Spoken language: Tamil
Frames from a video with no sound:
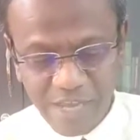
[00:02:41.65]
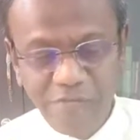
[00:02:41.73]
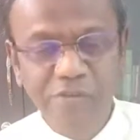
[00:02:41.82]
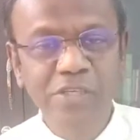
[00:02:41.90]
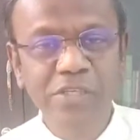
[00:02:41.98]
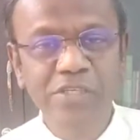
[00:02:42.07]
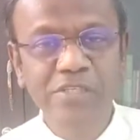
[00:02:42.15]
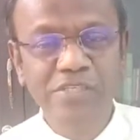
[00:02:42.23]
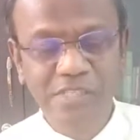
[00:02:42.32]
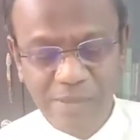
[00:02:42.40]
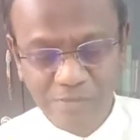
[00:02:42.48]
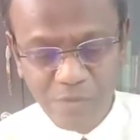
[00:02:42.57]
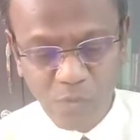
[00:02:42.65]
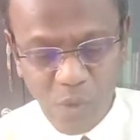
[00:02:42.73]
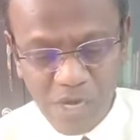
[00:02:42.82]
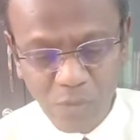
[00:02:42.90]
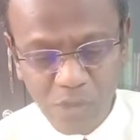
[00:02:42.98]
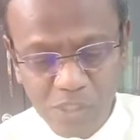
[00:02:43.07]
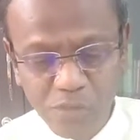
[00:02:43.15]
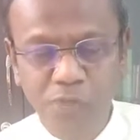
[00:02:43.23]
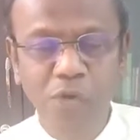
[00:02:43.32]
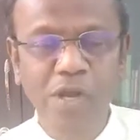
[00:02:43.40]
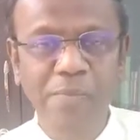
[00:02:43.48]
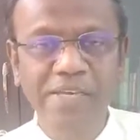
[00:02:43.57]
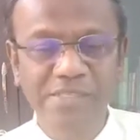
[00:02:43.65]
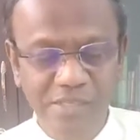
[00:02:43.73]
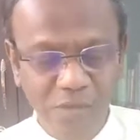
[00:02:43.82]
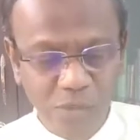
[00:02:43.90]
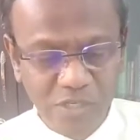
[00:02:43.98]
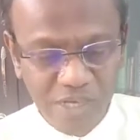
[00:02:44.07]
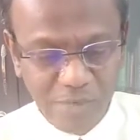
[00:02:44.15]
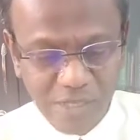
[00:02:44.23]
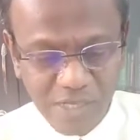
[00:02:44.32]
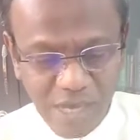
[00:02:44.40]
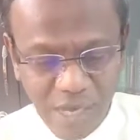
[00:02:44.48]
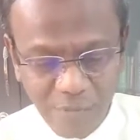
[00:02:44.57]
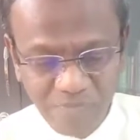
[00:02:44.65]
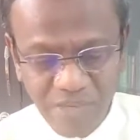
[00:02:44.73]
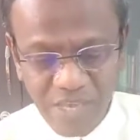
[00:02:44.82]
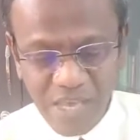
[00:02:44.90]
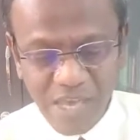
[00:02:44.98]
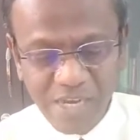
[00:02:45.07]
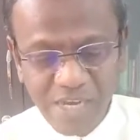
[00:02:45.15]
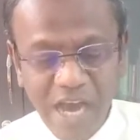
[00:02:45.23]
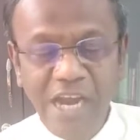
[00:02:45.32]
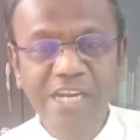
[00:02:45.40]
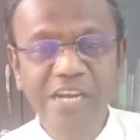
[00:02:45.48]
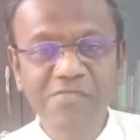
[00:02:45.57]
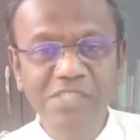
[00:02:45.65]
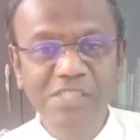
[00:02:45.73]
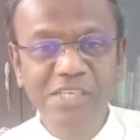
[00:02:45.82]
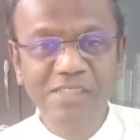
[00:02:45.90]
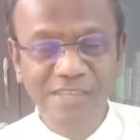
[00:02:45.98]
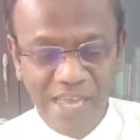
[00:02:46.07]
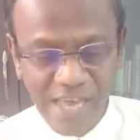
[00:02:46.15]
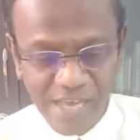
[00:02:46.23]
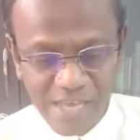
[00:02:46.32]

எபிஷியன்ஸ் சாப்டர் ஒன் வர்ஸ் ஃபோர் எபேசியர் ஒன்றாம் அதிகாரம் நான்காம் வசனத்துல